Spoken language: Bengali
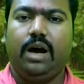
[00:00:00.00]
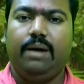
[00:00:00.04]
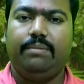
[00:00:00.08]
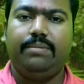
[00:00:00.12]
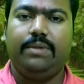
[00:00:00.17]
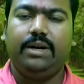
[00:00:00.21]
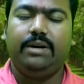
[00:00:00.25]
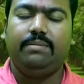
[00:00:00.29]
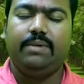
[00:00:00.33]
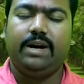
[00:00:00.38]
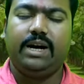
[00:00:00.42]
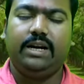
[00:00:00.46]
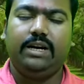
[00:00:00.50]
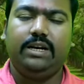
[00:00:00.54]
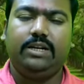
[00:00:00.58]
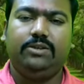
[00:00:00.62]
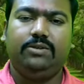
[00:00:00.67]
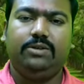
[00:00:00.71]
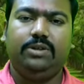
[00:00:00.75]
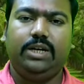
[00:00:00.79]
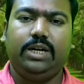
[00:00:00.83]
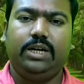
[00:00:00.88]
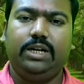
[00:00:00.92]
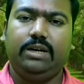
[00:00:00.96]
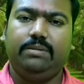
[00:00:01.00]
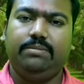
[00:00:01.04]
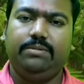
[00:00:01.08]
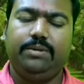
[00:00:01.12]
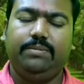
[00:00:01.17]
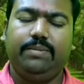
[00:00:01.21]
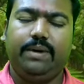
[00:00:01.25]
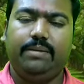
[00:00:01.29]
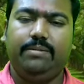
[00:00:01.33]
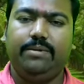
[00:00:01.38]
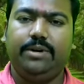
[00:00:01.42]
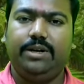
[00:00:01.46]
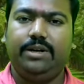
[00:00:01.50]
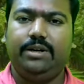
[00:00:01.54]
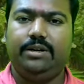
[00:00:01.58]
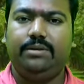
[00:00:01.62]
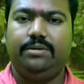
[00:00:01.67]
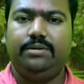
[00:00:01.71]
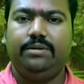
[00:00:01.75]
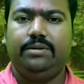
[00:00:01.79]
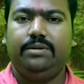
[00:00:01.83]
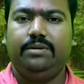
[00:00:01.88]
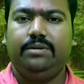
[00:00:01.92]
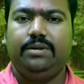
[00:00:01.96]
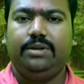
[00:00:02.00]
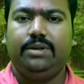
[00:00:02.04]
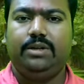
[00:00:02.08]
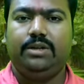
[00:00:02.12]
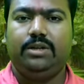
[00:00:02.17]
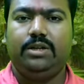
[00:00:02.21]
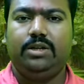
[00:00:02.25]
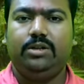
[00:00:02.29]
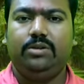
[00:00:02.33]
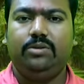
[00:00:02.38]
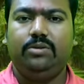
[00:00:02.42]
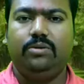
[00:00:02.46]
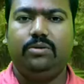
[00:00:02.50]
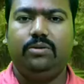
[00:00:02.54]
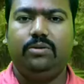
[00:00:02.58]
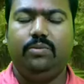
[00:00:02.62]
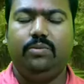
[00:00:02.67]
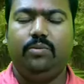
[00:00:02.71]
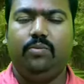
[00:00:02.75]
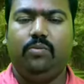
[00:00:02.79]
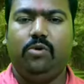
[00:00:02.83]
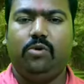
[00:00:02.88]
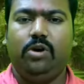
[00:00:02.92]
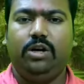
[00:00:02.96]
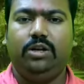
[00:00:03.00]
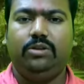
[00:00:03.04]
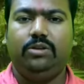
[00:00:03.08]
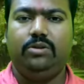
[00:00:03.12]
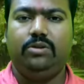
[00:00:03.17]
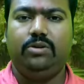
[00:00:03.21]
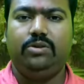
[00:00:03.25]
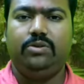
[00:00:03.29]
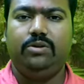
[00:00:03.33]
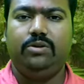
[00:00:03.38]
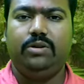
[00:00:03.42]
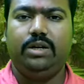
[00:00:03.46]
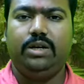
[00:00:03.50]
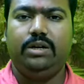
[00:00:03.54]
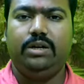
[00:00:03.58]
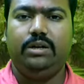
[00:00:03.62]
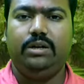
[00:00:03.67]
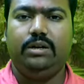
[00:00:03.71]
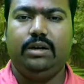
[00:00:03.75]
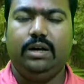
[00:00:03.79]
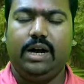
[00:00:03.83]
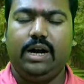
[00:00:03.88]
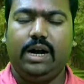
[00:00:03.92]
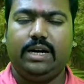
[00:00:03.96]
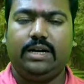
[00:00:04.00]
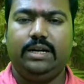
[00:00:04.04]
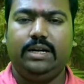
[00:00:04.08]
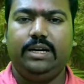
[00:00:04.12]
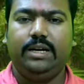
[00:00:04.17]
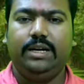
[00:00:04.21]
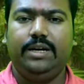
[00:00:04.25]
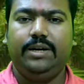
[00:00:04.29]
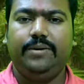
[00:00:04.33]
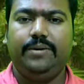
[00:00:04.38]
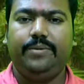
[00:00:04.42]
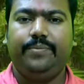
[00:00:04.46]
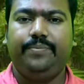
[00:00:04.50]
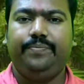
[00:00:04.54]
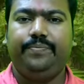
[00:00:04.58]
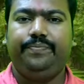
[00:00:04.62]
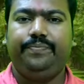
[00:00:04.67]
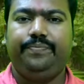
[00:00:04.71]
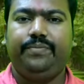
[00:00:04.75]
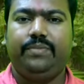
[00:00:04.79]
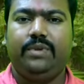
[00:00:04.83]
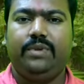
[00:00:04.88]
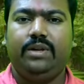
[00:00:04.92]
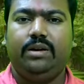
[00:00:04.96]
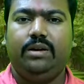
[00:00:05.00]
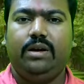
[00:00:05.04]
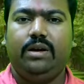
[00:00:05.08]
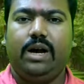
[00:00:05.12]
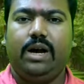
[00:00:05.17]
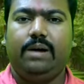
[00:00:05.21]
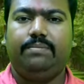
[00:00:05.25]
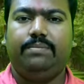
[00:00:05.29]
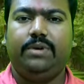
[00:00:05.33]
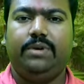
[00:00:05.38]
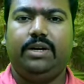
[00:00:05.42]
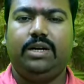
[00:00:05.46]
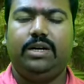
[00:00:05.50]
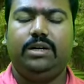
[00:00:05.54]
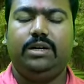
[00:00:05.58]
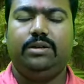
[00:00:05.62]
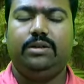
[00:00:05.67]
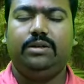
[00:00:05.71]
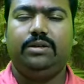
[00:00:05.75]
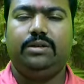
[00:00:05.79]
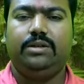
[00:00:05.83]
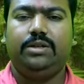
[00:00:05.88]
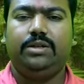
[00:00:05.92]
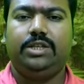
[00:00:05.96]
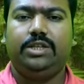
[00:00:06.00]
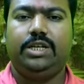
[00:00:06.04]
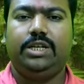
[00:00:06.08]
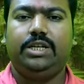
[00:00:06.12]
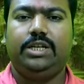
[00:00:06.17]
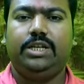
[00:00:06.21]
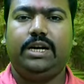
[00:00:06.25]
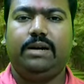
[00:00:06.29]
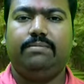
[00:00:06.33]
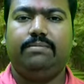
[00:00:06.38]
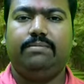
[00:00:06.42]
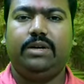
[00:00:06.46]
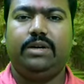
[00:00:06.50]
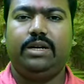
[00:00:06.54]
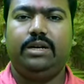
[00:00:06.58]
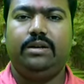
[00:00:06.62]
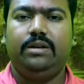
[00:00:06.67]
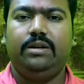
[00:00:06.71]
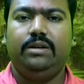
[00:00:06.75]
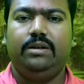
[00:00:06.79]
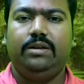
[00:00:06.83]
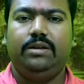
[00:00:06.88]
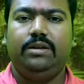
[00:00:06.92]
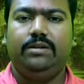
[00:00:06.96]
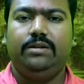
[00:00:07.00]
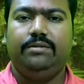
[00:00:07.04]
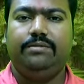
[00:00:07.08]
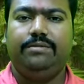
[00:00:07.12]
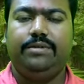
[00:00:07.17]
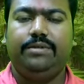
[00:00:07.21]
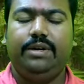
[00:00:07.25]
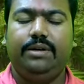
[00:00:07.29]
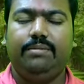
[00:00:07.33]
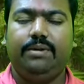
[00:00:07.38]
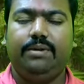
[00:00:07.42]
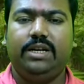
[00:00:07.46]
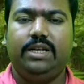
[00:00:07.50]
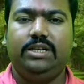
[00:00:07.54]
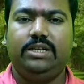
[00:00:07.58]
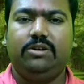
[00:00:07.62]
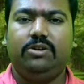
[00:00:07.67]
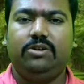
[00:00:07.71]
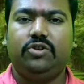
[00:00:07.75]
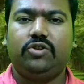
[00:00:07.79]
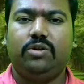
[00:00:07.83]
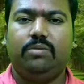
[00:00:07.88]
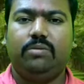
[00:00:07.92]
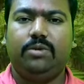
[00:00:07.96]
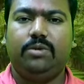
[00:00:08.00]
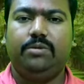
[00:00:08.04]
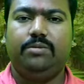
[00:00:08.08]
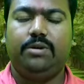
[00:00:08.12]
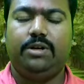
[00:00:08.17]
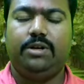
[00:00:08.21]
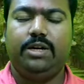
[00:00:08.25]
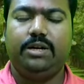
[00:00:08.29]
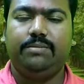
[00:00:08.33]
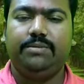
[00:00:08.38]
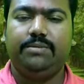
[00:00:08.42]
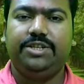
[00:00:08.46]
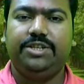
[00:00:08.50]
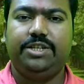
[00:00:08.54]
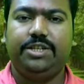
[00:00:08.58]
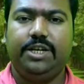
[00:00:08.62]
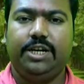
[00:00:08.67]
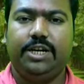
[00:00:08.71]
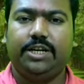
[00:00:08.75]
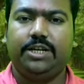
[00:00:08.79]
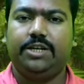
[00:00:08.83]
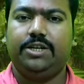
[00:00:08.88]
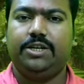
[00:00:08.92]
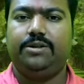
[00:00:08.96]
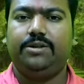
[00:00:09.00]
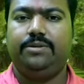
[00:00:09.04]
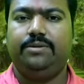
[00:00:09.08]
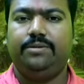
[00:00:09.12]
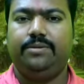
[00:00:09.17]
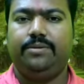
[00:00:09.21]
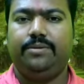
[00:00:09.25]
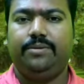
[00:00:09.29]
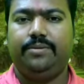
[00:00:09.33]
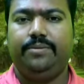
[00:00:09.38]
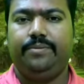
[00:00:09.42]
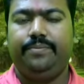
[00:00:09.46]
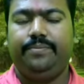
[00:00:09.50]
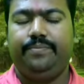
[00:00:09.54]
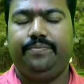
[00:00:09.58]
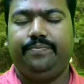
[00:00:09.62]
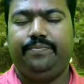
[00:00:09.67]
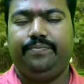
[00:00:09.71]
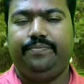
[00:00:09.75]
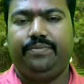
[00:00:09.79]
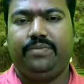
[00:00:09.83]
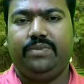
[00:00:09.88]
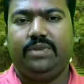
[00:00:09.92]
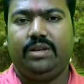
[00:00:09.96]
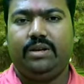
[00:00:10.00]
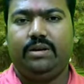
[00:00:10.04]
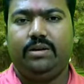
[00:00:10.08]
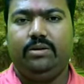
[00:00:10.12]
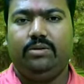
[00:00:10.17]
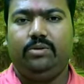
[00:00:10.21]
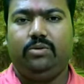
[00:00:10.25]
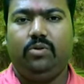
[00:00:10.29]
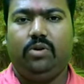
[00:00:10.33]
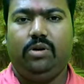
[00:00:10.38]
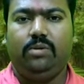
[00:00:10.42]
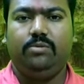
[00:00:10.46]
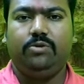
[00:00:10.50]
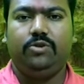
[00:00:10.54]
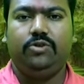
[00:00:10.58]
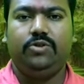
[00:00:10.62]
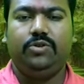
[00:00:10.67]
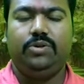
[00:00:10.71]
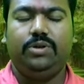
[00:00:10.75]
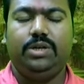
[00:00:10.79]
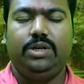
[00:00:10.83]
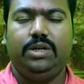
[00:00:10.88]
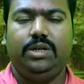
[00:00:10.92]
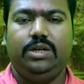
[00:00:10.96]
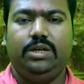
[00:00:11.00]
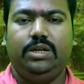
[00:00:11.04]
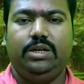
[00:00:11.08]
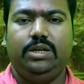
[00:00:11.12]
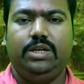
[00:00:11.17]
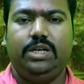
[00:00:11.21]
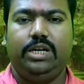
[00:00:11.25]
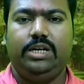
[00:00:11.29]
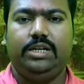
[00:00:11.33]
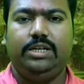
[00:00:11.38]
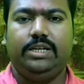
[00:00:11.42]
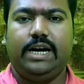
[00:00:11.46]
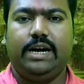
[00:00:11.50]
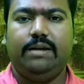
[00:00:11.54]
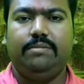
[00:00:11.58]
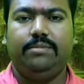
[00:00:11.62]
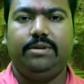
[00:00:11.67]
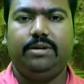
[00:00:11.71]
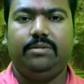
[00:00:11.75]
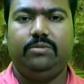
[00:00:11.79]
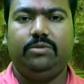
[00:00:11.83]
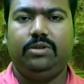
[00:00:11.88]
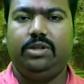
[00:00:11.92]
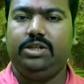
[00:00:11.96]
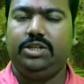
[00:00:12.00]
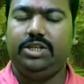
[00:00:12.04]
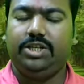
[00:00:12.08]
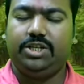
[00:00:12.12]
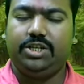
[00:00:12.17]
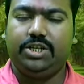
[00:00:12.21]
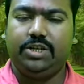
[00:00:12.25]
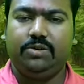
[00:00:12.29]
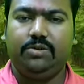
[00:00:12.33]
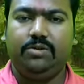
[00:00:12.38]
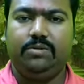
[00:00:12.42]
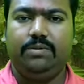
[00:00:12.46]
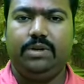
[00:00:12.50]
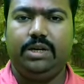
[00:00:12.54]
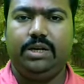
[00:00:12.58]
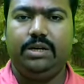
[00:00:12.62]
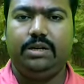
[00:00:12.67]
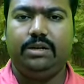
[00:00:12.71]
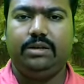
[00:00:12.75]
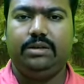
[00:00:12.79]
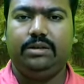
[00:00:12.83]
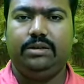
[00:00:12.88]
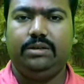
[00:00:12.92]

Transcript: আপনার ভাগ্যে যদি থাকে আপনি পাবেন কিন্তু মহেন্দ্র যোগে কাটলে আপনার সেটি আপনার ফেভারে যাওয়ার সম্ভাবনাটা বেশি থাকে তো অবশ্যই এই টাইমটার মধ্যে চেষ্টা করবেন